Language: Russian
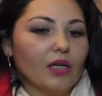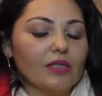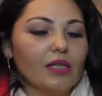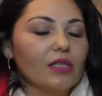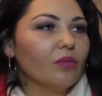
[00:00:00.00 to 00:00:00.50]

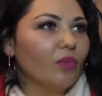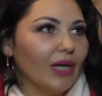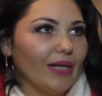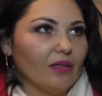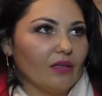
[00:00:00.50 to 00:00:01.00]
дети
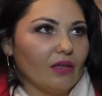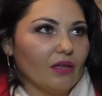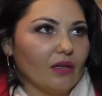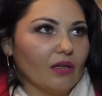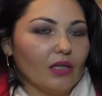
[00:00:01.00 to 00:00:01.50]

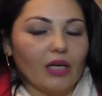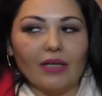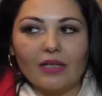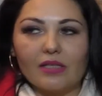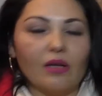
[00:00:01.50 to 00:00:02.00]
маленькие, и
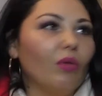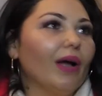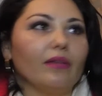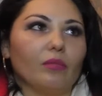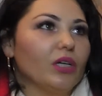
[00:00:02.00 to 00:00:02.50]
она
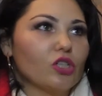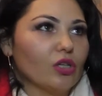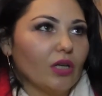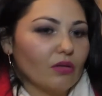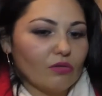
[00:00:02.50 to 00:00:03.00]
сама
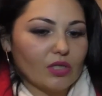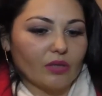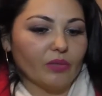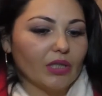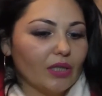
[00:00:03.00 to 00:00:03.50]
небольшая
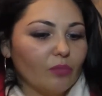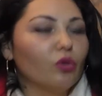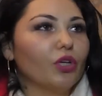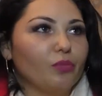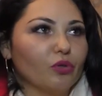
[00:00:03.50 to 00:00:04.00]
ростом. Не дай
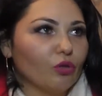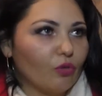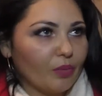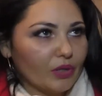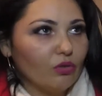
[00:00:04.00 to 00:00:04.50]
бог
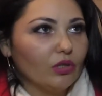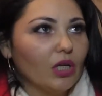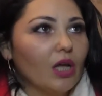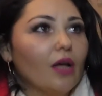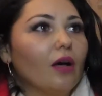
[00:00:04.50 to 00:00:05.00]
ребенок упадет,
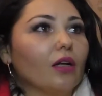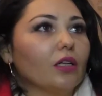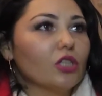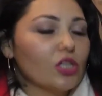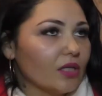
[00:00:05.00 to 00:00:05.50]

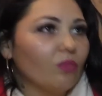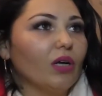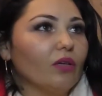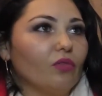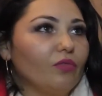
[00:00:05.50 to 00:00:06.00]
она даже
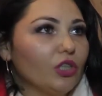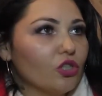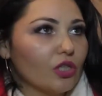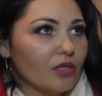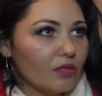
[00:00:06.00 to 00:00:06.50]
сама его
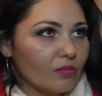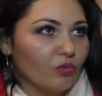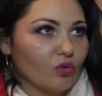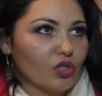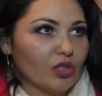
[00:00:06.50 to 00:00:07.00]
вытащить не
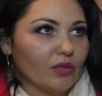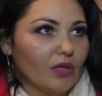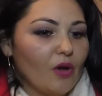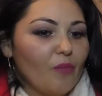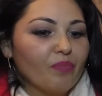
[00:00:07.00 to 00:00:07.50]
сможет.
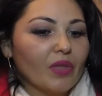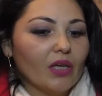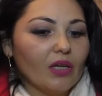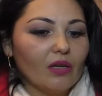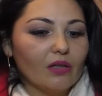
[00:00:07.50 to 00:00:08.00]

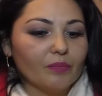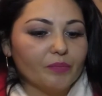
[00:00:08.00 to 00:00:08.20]
И